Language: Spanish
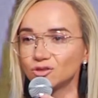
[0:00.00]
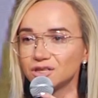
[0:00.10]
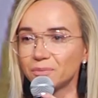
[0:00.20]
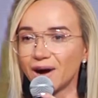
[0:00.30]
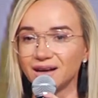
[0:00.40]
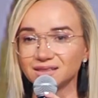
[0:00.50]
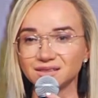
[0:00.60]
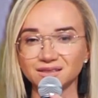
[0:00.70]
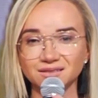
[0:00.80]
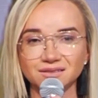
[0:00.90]
a los
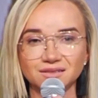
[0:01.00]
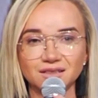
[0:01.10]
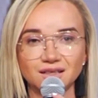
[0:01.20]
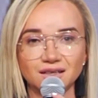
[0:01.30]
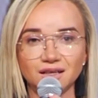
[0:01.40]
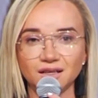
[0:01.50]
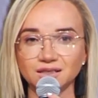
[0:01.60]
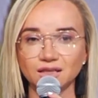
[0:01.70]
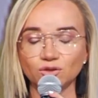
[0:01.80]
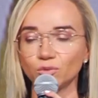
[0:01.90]
demás?
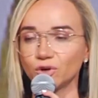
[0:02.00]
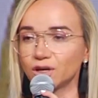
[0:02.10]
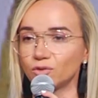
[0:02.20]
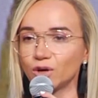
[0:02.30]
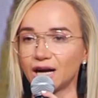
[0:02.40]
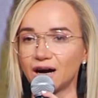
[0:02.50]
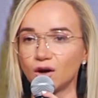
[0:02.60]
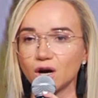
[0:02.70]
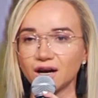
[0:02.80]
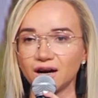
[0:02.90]
Y siento como que no
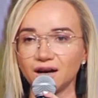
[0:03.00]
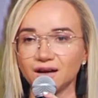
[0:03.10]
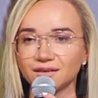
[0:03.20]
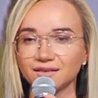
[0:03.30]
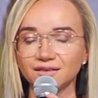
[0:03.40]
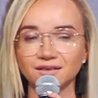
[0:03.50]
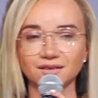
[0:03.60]
encajo acá.